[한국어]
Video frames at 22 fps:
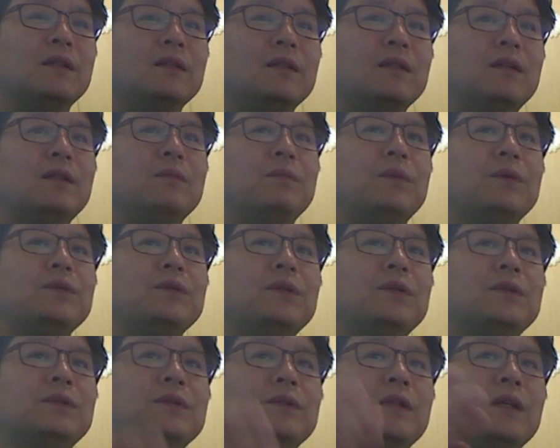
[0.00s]
그걸
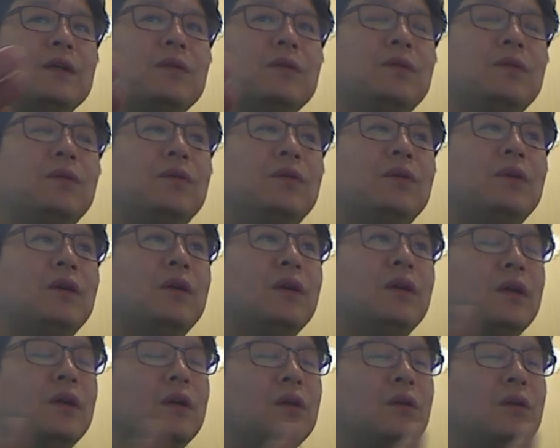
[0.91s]
보셔도 되고
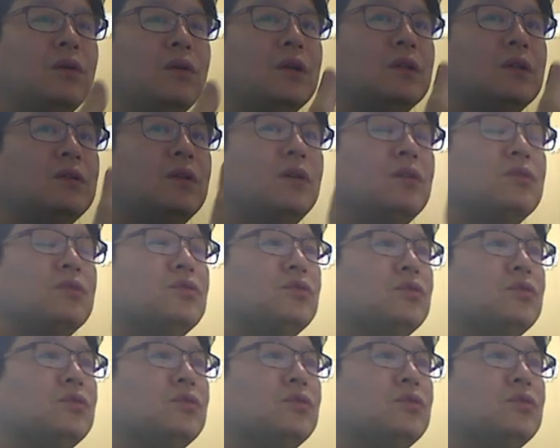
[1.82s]
여기서